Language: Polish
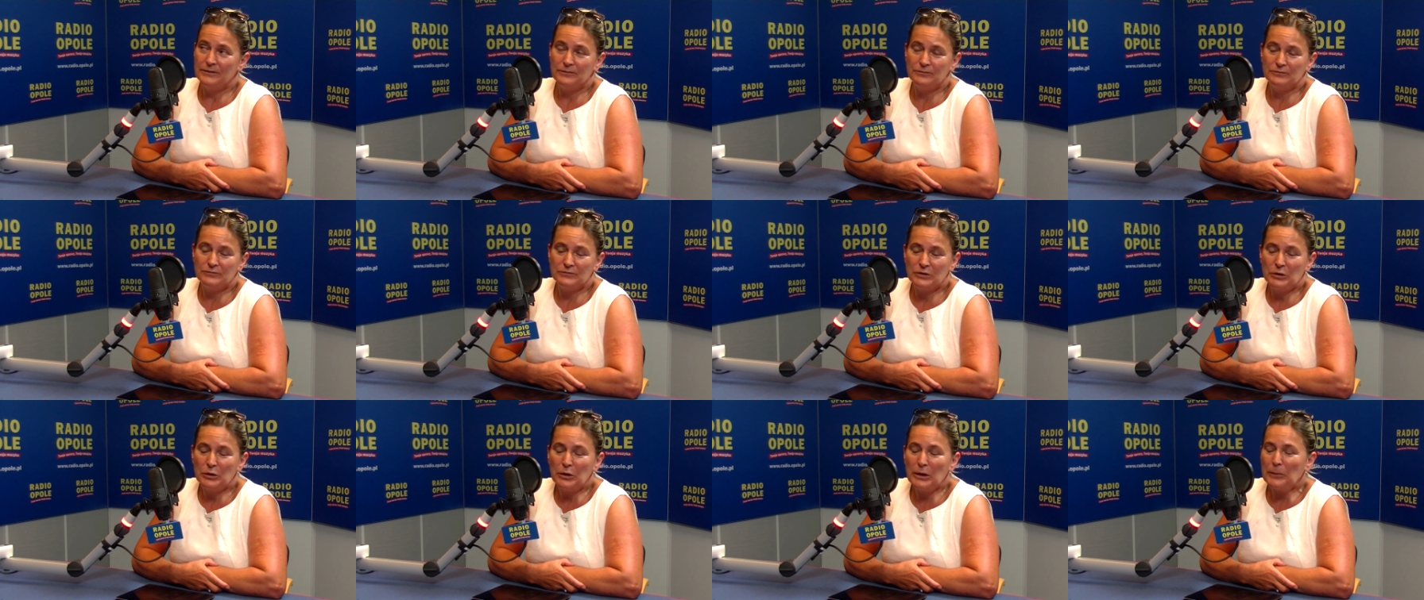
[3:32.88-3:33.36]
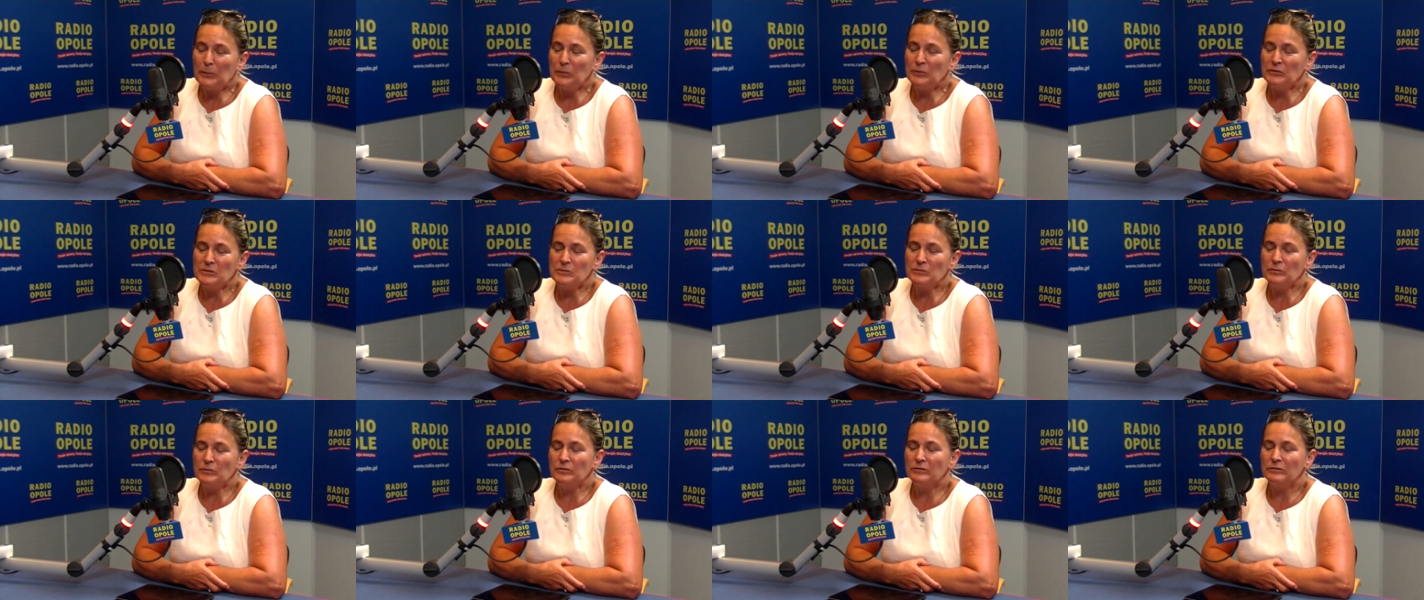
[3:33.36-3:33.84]
No ja
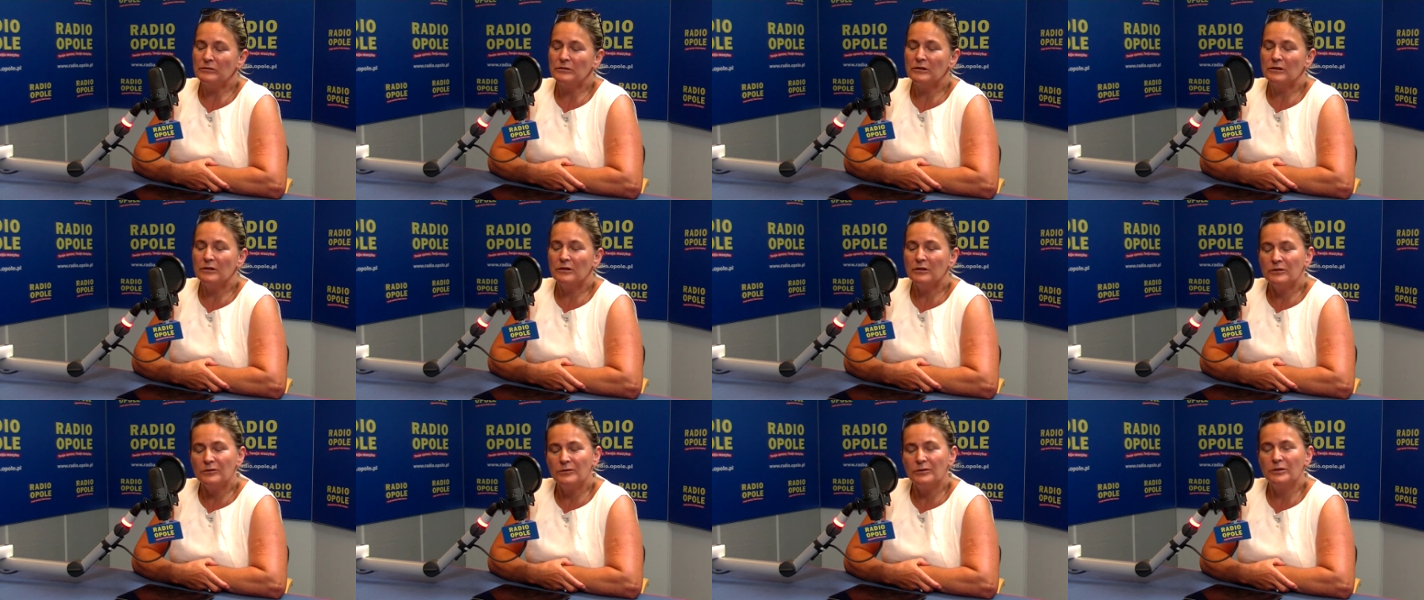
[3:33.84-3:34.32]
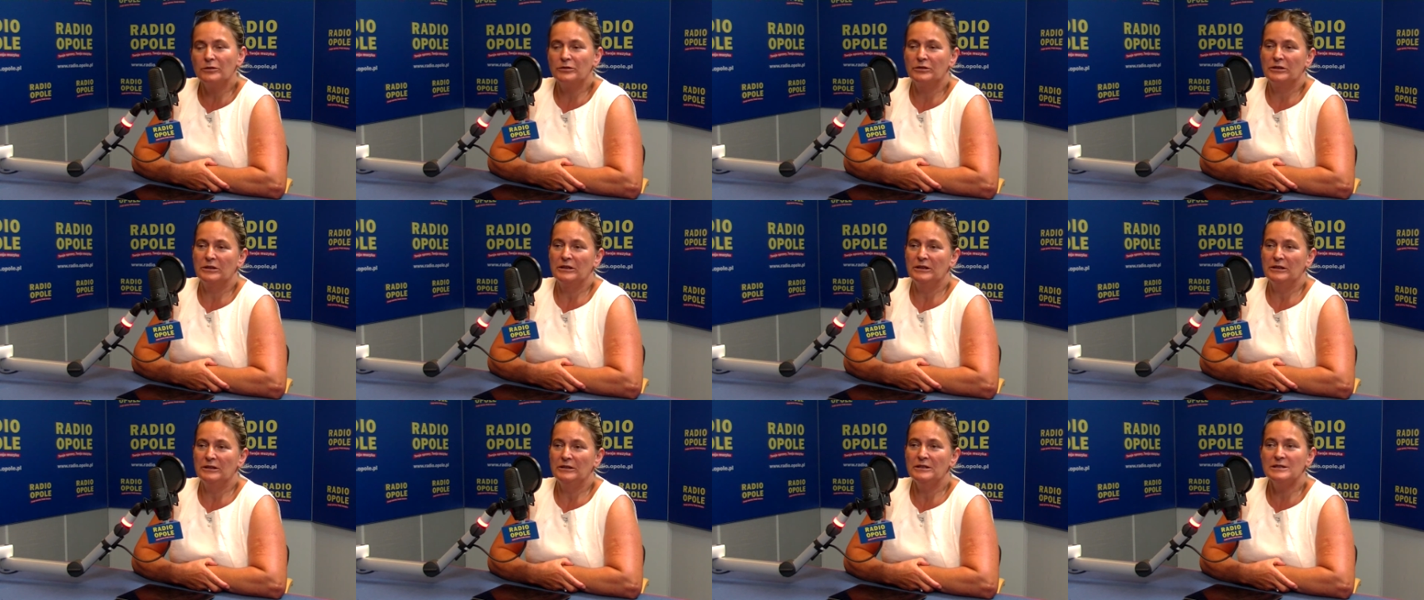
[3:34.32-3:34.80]
powiem
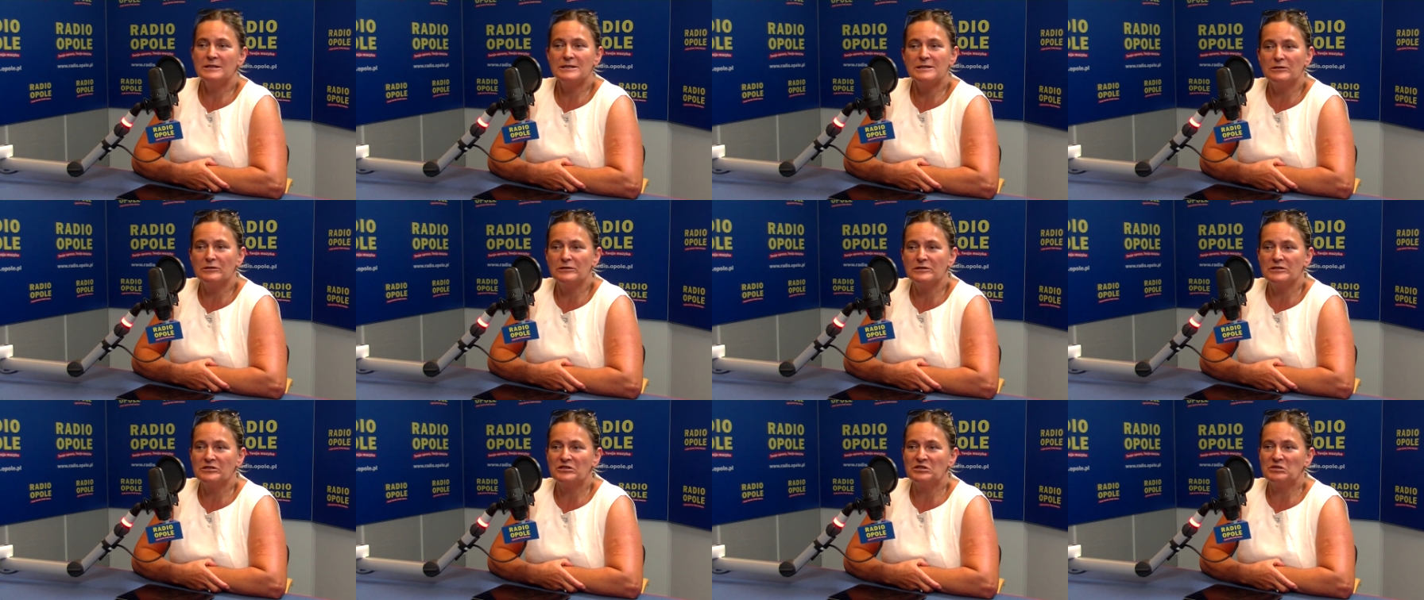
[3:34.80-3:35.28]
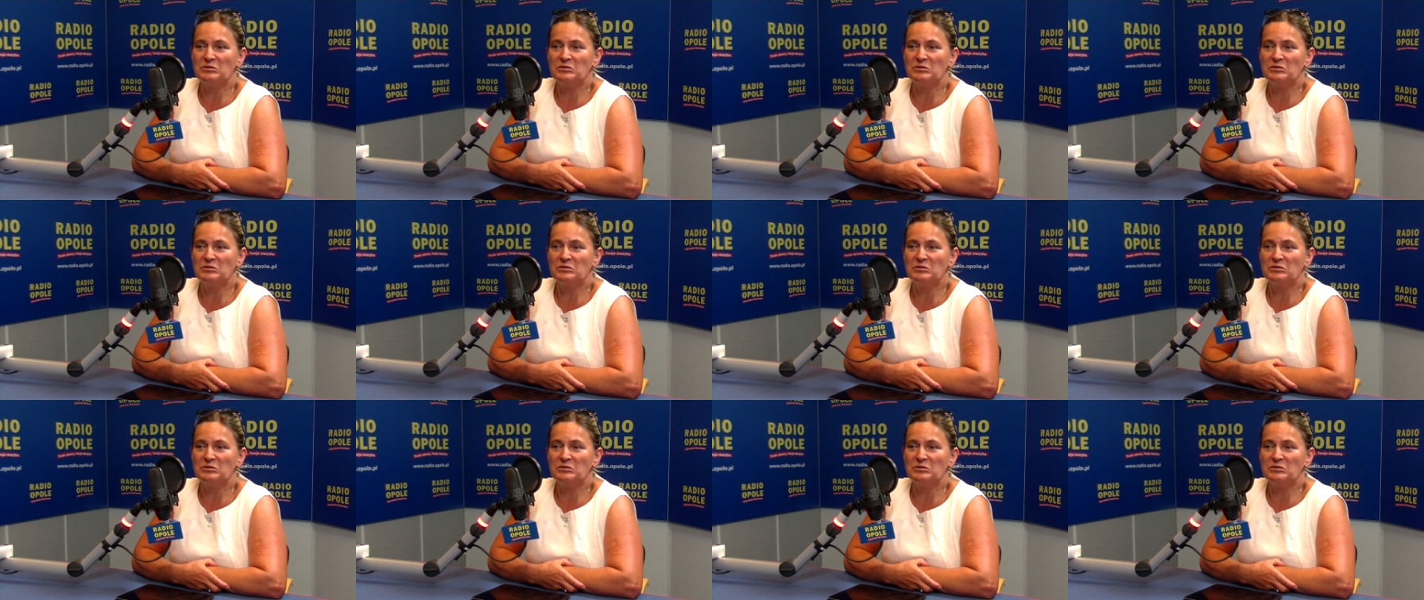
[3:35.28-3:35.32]
Odwrotnie. Nie sądzę,